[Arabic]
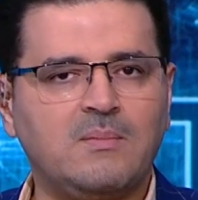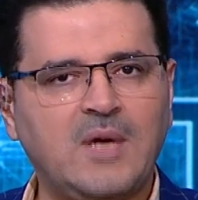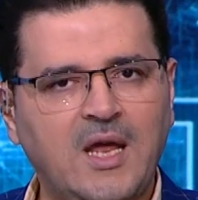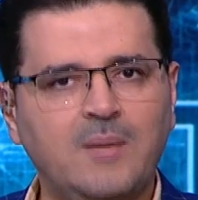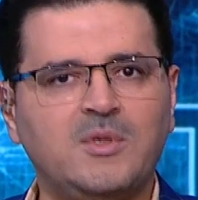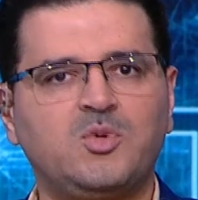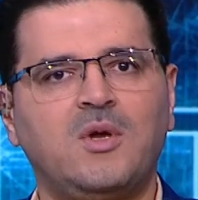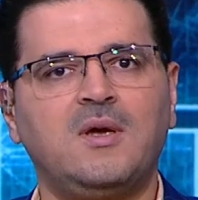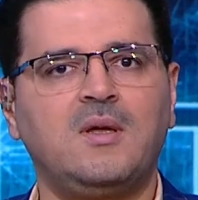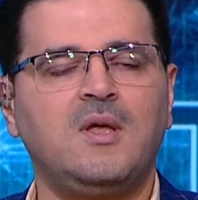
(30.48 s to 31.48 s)
غريبه
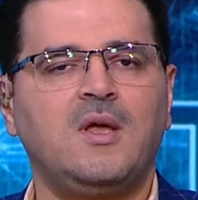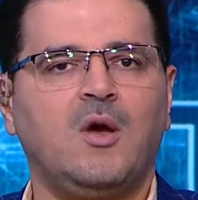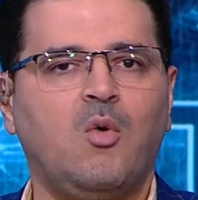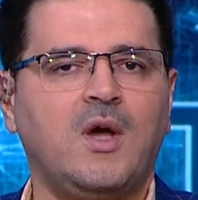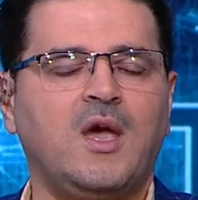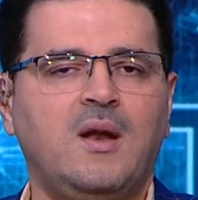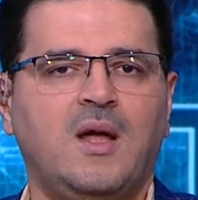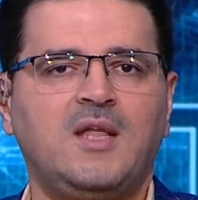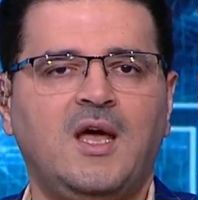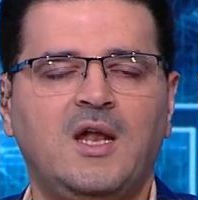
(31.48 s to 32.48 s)
شويه هو كان
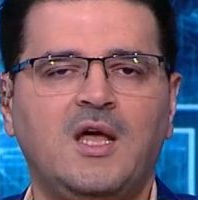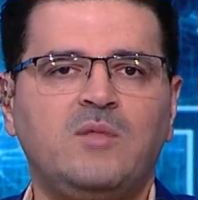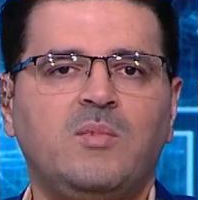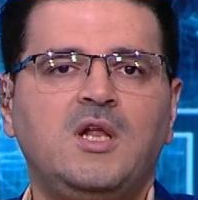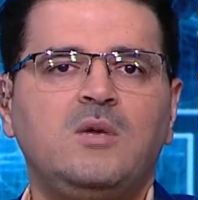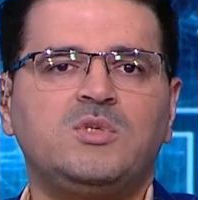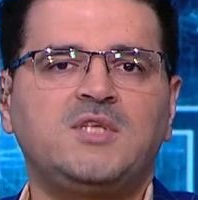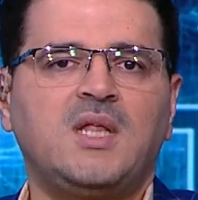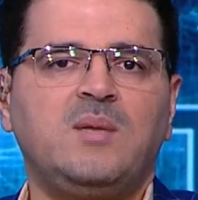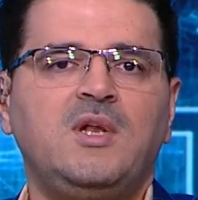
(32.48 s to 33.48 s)
اتاح الخدمه
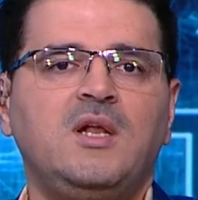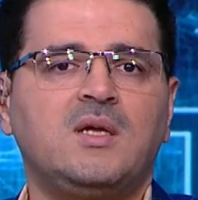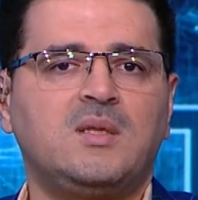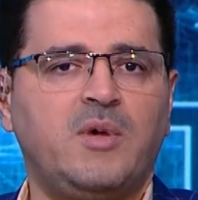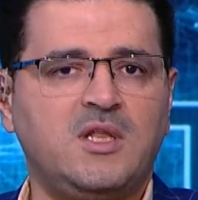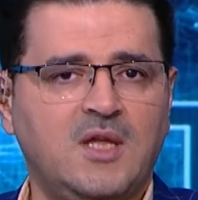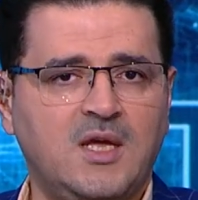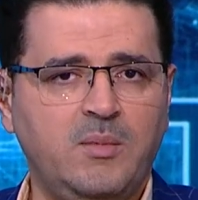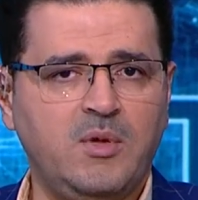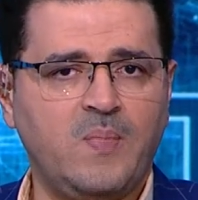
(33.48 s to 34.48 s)
للمستخدمين للاختبار
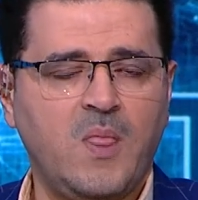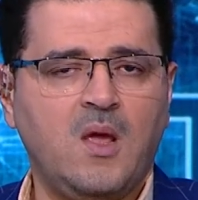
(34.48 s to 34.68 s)
التجريبي